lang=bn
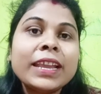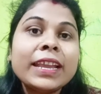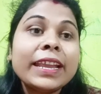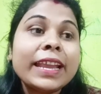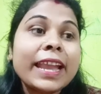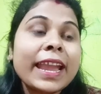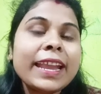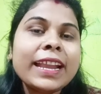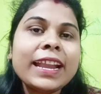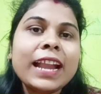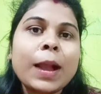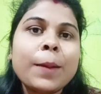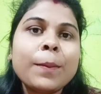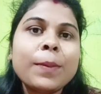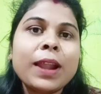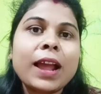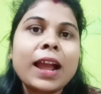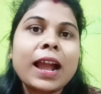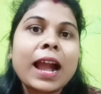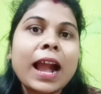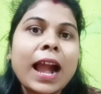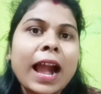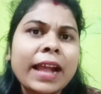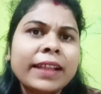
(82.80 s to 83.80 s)
এই
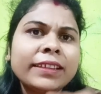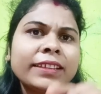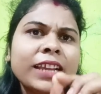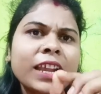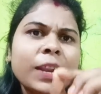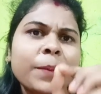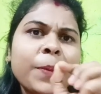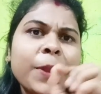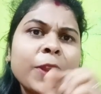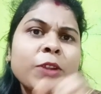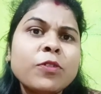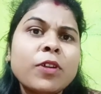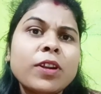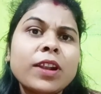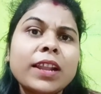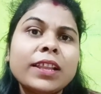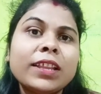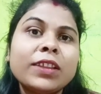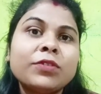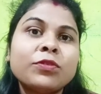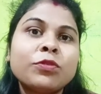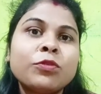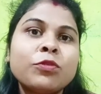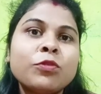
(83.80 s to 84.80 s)
গামলা আজকের ভিডিওটা
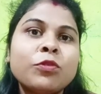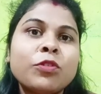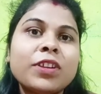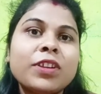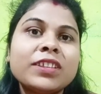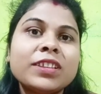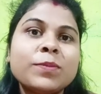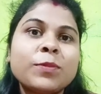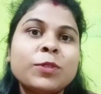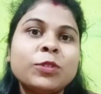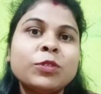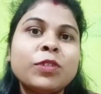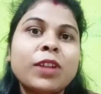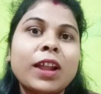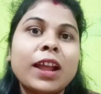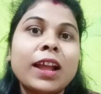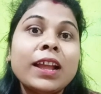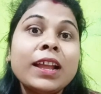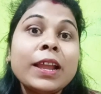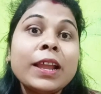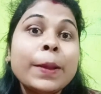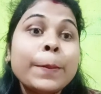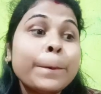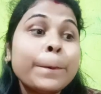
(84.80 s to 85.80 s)
যে শুরু করেছে বন্ধুরা
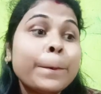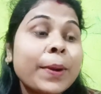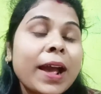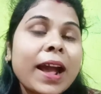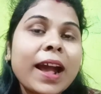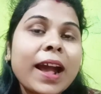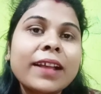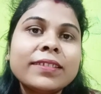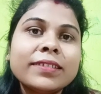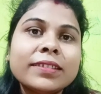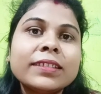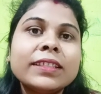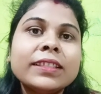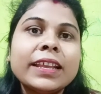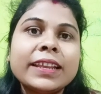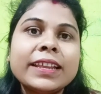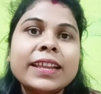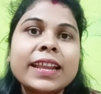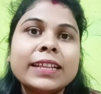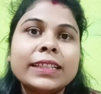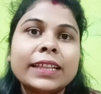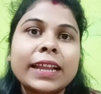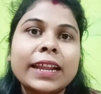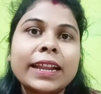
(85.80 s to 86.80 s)
ব্রাশ
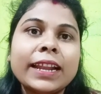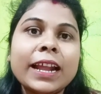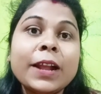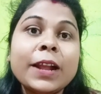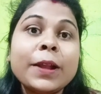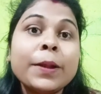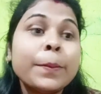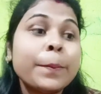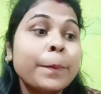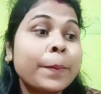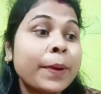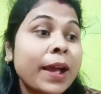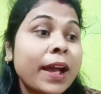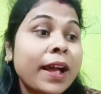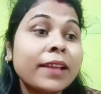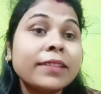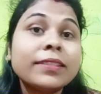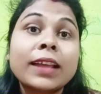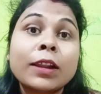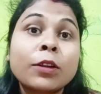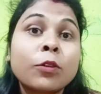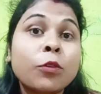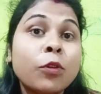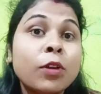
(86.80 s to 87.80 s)
দেখিয়ে তাই না ব্রাশ
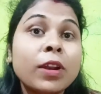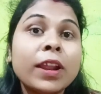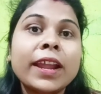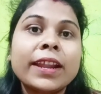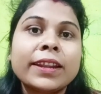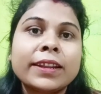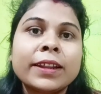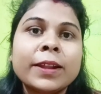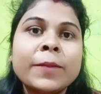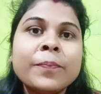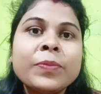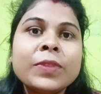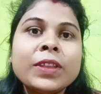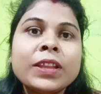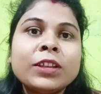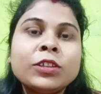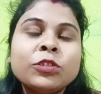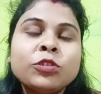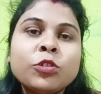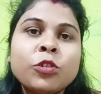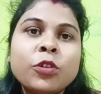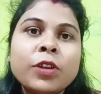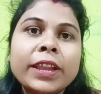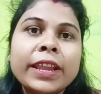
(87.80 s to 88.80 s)
আর কোলগেট
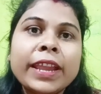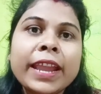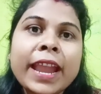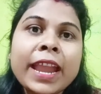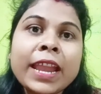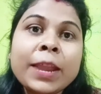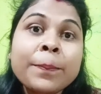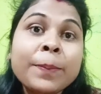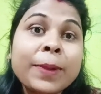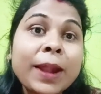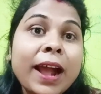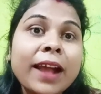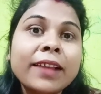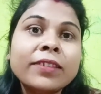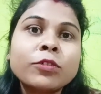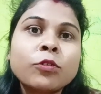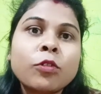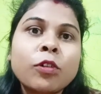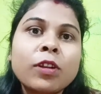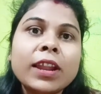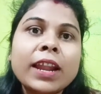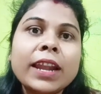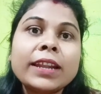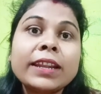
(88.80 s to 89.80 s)
তো এই ব্রাশ
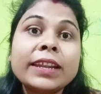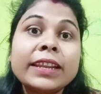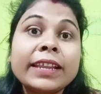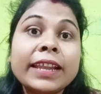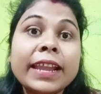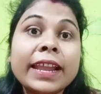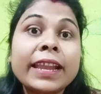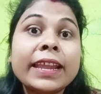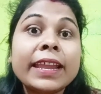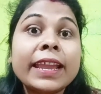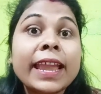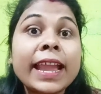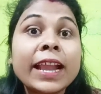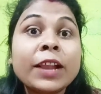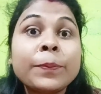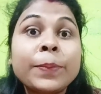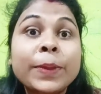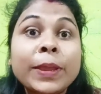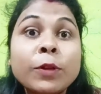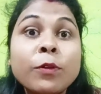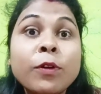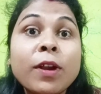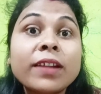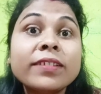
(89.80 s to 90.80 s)
কোলগেট নিয়ে এক
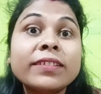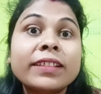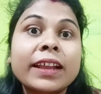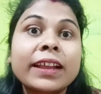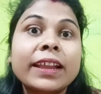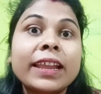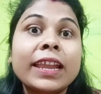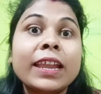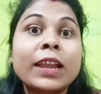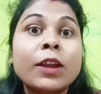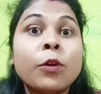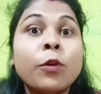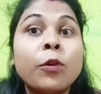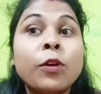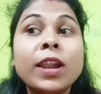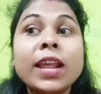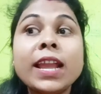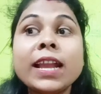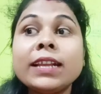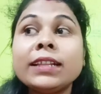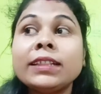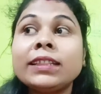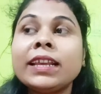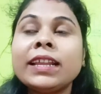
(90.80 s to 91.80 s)
ভিউয়ার্স তাকে
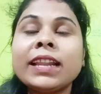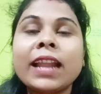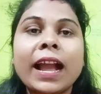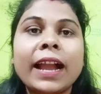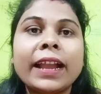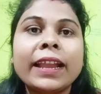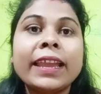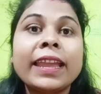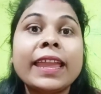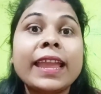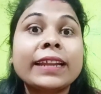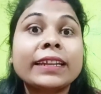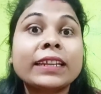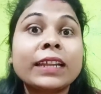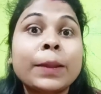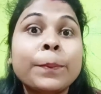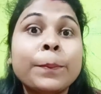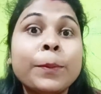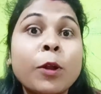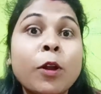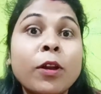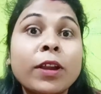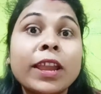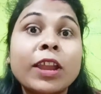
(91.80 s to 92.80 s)
অনেক দিন আগে একটা
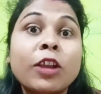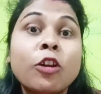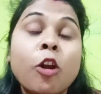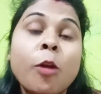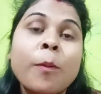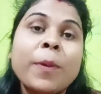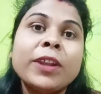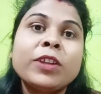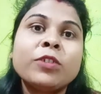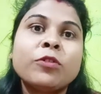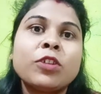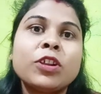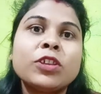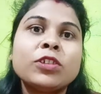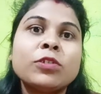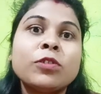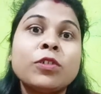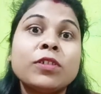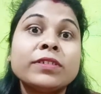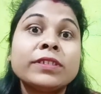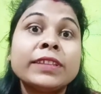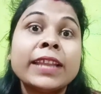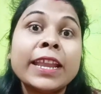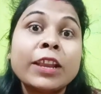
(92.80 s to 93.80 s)
ব্লগে কমেন্ট
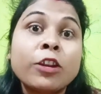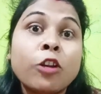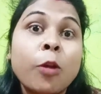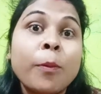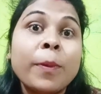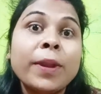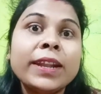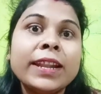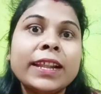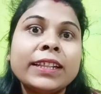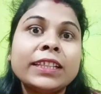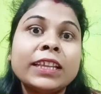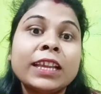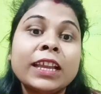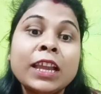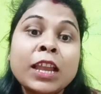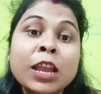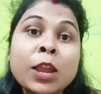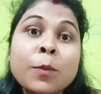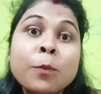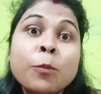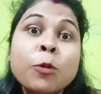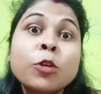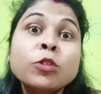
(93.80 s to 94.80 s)
করেছিল যেই কমেন্টটাতে
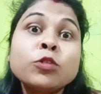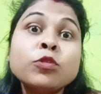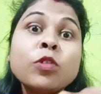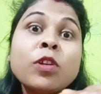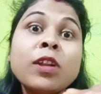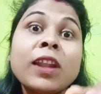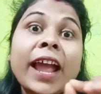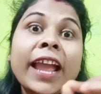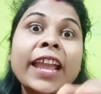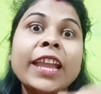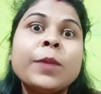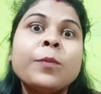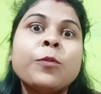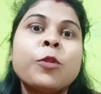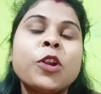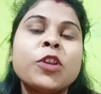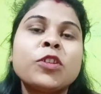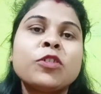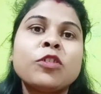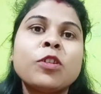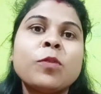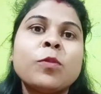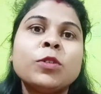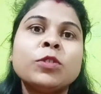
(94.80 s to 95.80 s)
প্রচুর লাইক
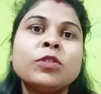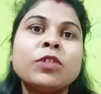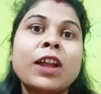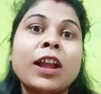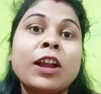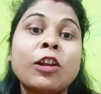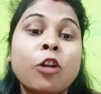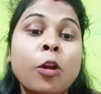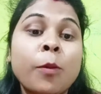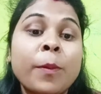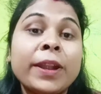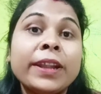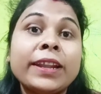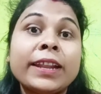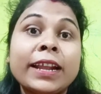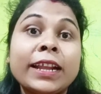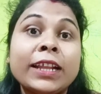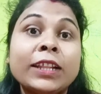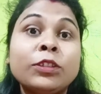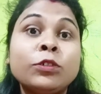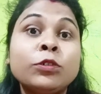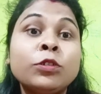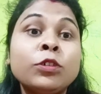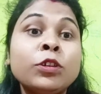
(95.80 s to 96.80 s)
পড়েছিল বন্ধুরা কমেন্টটা
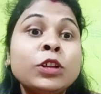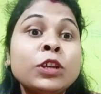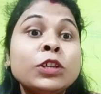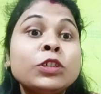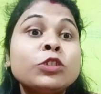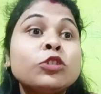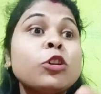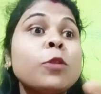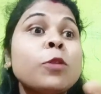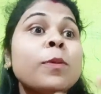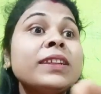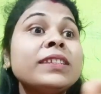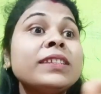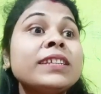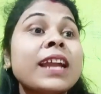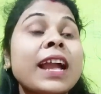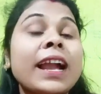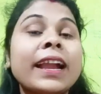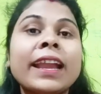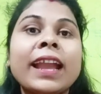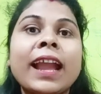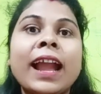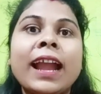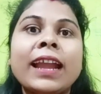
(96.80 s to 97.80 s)
কিন্তু সবার চেয়ে
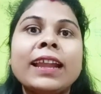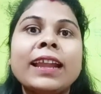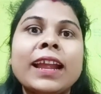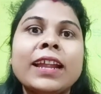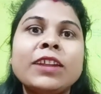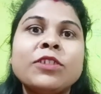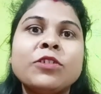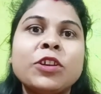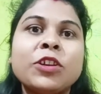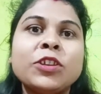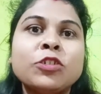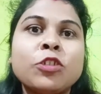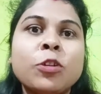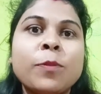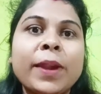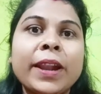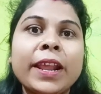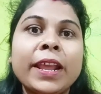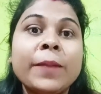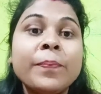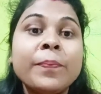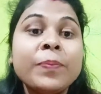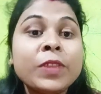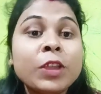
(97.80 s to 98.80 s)
আগে হাইলাইট হয়েছিল
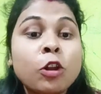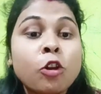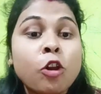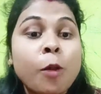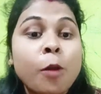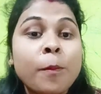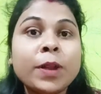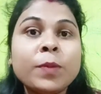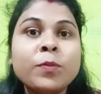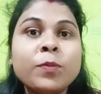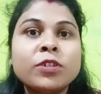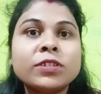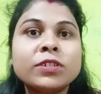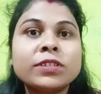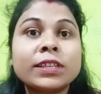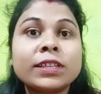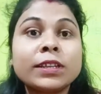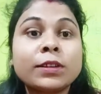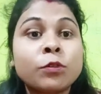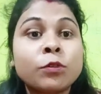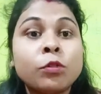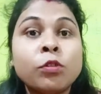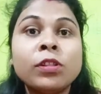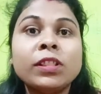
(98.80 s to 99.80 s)
মানে কমেন্ট বক্সে
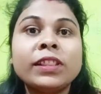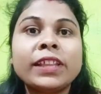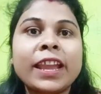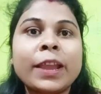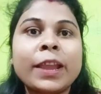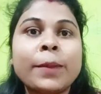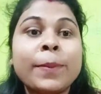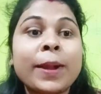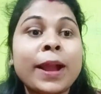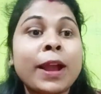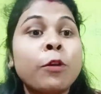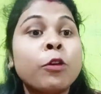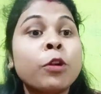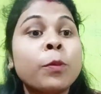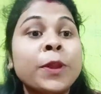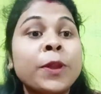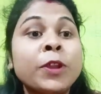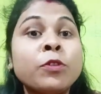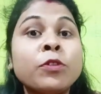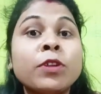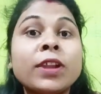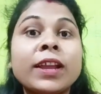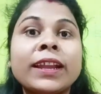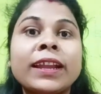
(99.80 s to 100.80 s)
খুলতে বা ওর
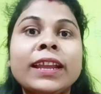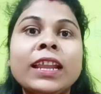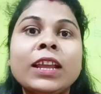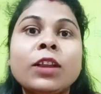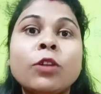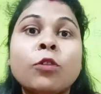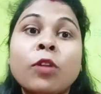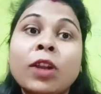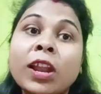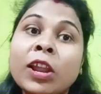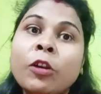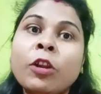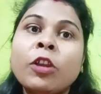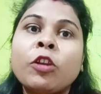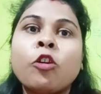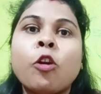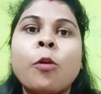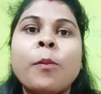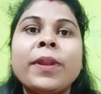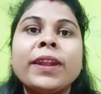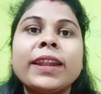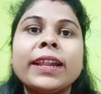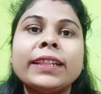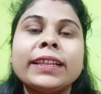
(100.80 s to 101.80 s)
ভিডিওটা ক্লিক করলে ওই
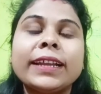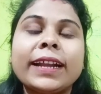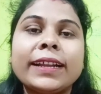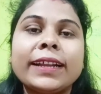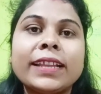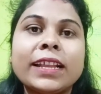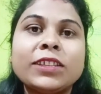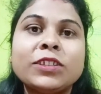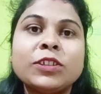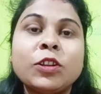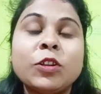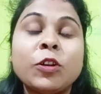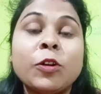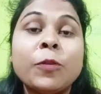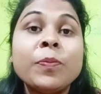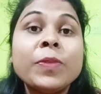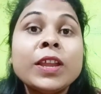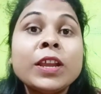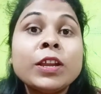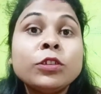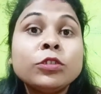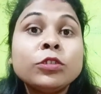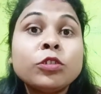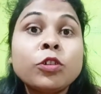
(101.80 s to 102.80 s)
কমেন্টটা দেখা যাচ্ছিল
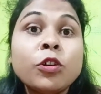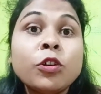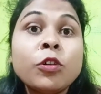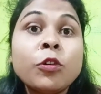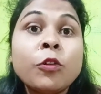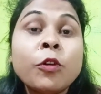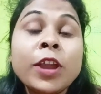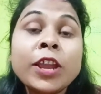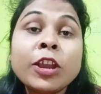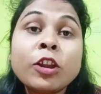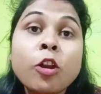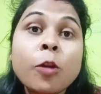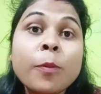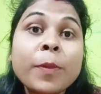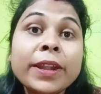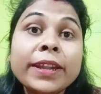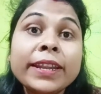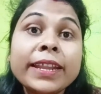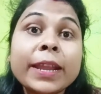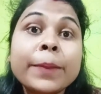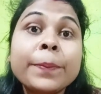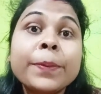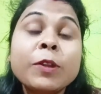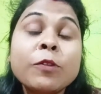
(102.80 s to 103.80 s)
তো ওই
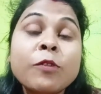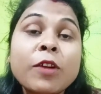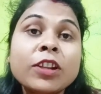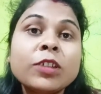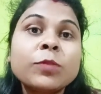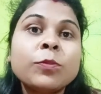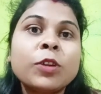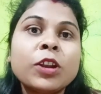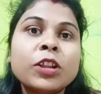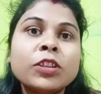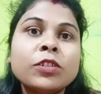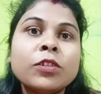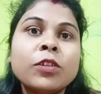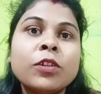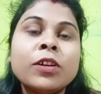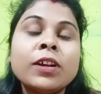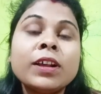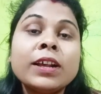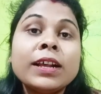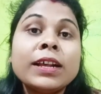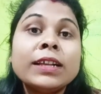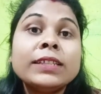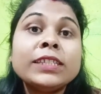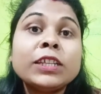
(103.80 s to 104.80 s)
কমেন্টে এক ভিউয়ার্স বলেছিল
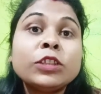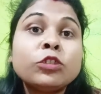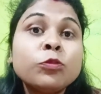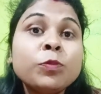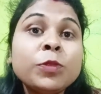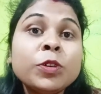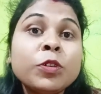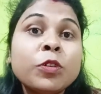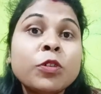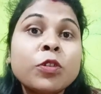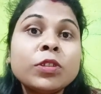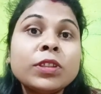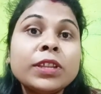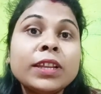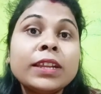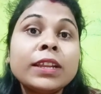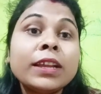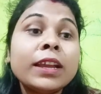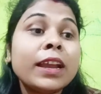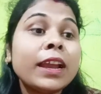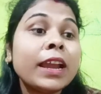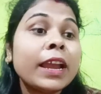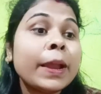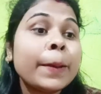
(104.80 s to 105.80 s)
যে তুমি কোনো দিন
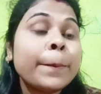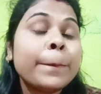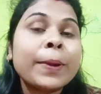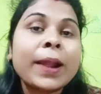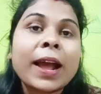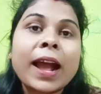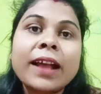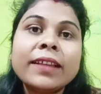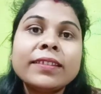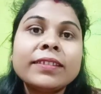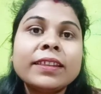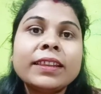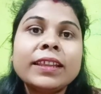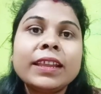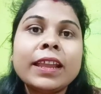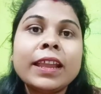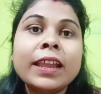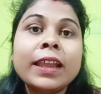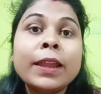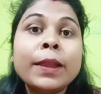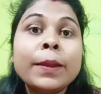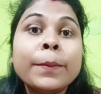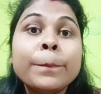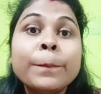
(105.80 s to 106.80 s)
ব্রাশ নিয়ে
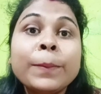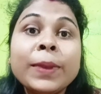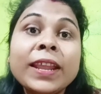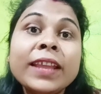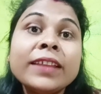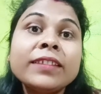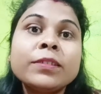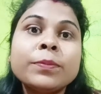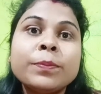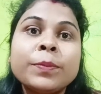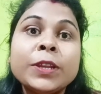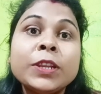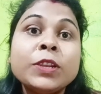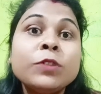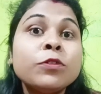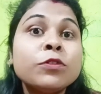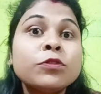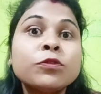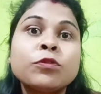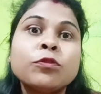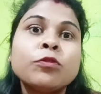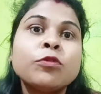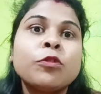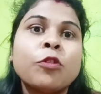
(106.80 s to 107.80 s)
প্লিজ ভিডিও
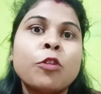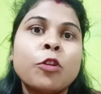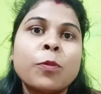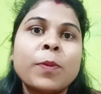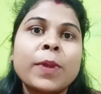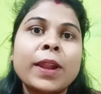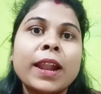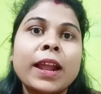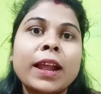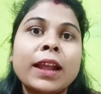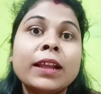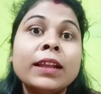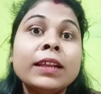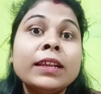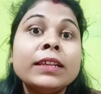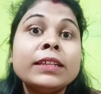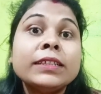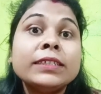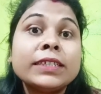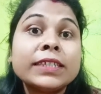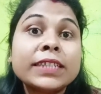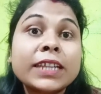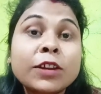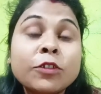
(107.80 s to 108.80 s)
শুরু করবে না
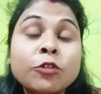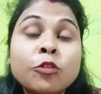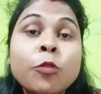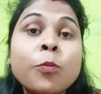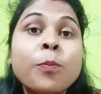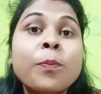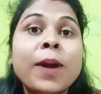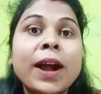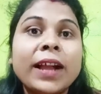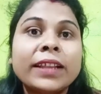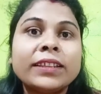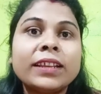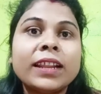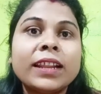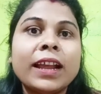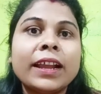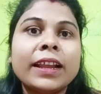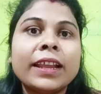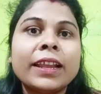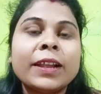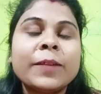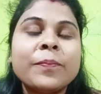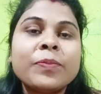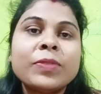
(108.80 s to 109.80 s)
যেটা খুব বাজে
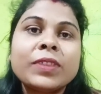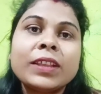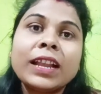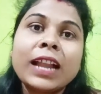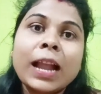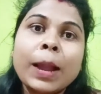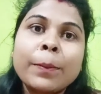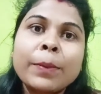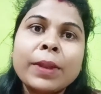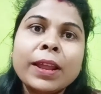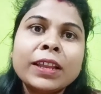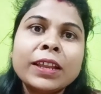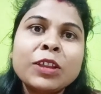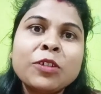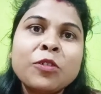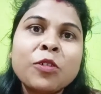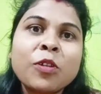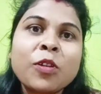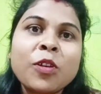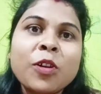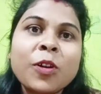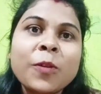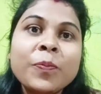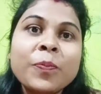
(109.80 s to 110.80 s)
লাগে কামলা কি
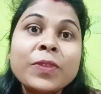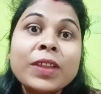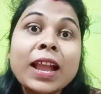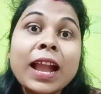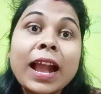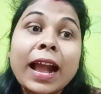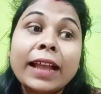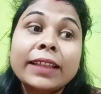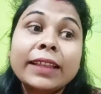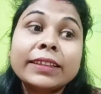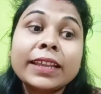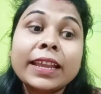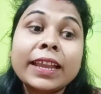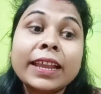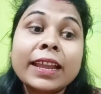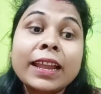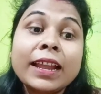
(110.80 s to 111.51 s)
করলো আজকে